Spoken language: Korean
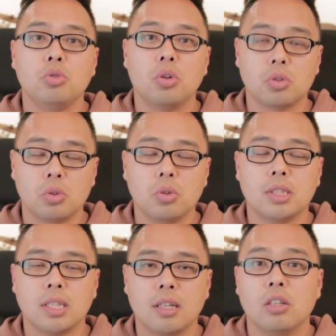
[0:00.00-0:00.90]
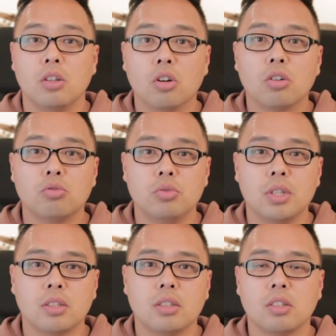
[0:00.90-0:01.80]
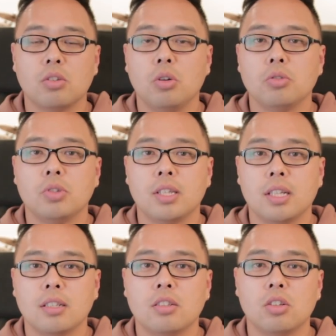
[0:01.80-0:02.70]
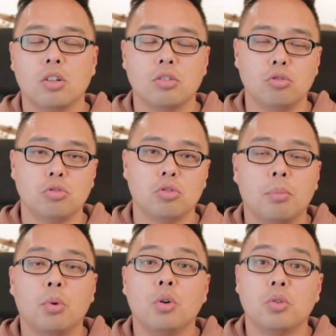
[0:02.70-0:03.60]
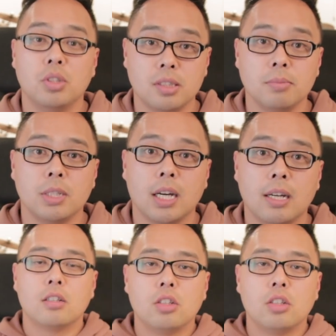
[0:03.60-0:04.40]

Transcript: 뉴욕도 이제 여러 군데에서 이제 클로즈 했다는 그런 뉴스도 보이고 있습니다.